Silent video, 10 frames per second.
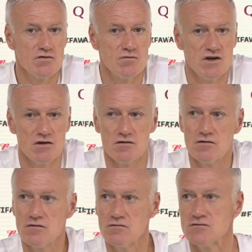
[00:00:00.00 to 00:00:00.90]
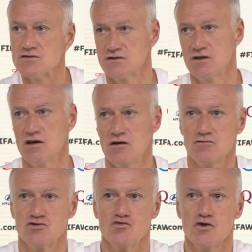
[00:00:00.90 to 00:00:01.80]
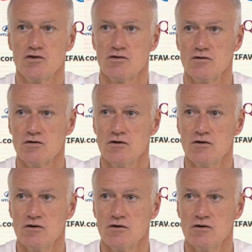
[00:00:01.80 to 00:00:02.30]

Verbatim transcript: mais euh, c'est un joueur